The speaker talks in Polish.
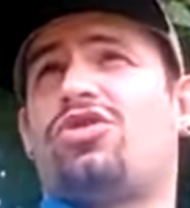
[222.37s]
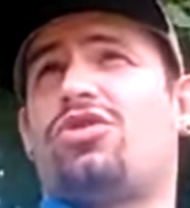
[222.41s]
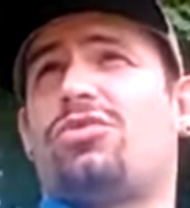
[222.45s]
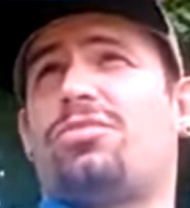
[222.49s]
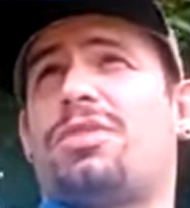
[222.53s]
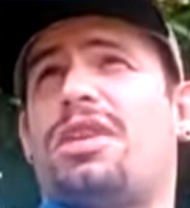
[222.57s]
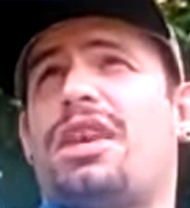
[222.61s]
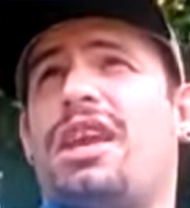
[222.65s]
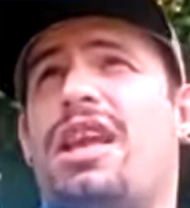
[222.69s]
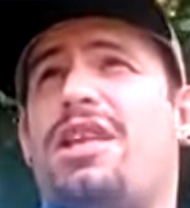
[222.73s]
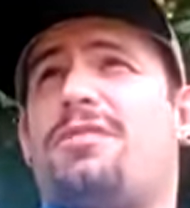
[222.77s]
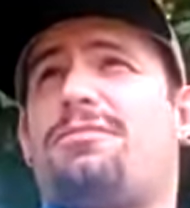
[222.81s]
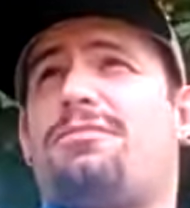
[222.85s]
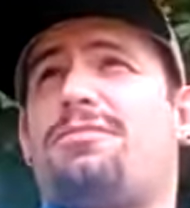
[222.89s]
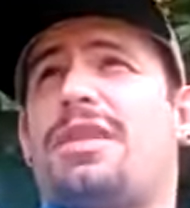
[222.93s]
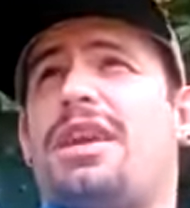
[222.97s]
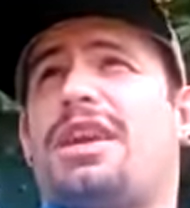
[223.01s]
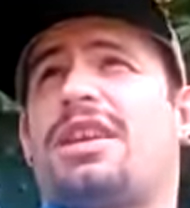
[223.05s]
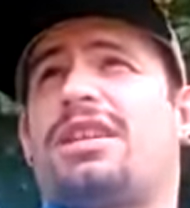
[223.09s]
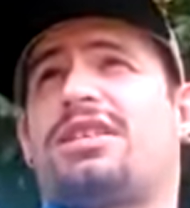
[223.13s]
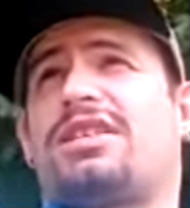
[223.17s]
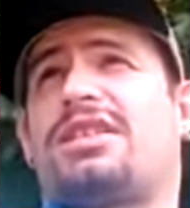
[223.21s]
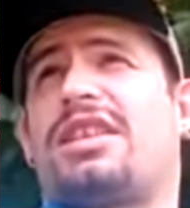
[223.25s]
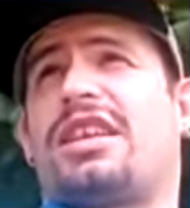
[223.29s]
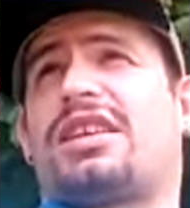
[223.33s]
Żeby
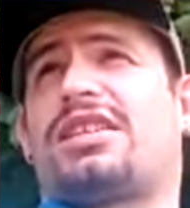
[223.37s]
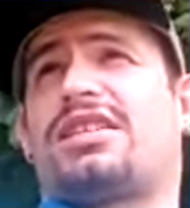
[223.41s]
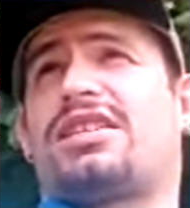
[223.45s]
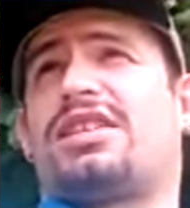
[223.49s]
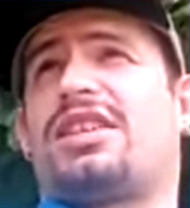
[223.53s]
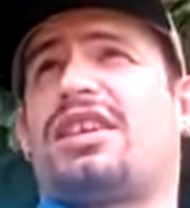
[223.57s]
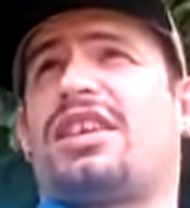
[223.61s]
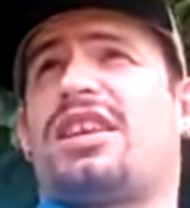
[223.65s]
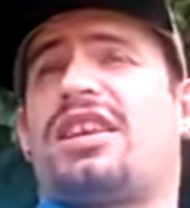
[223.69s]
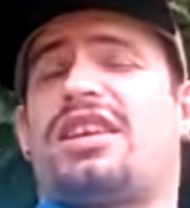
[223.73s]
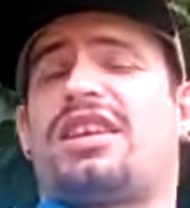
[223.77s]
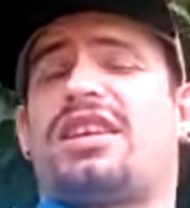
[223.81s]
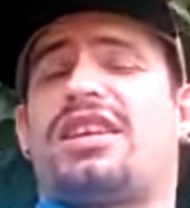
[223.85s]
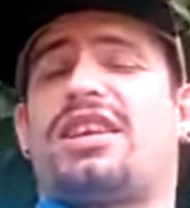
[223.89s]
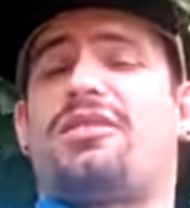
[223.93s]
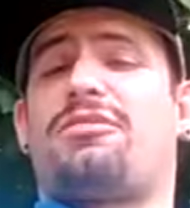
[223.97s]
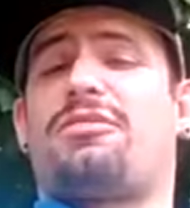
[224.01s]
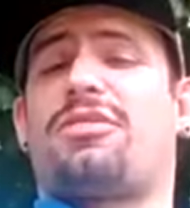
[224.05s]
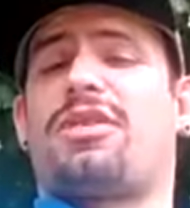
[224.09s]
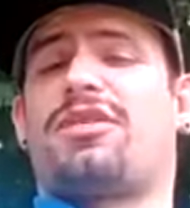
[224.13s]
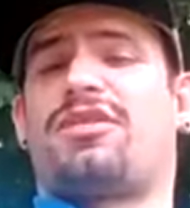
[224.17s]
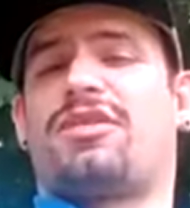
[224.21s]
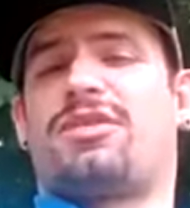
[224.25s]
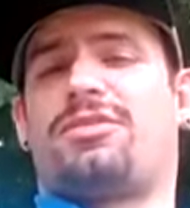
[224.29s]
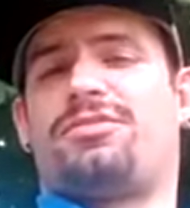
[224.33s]
M-Bank tak się
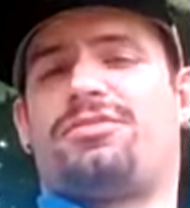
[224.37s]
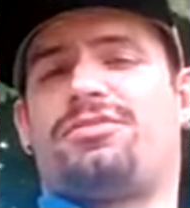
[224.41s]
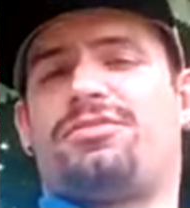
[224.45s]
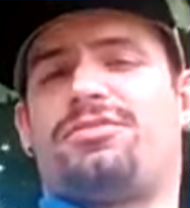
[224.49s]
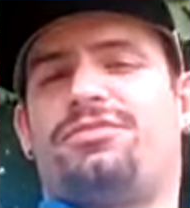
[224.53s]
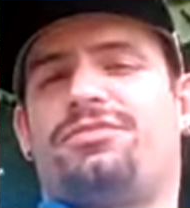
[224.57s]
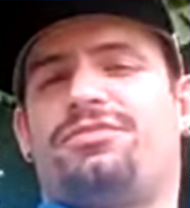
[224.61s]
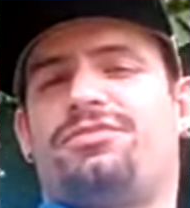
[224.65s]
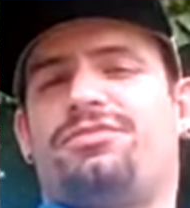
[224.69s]
reklamował.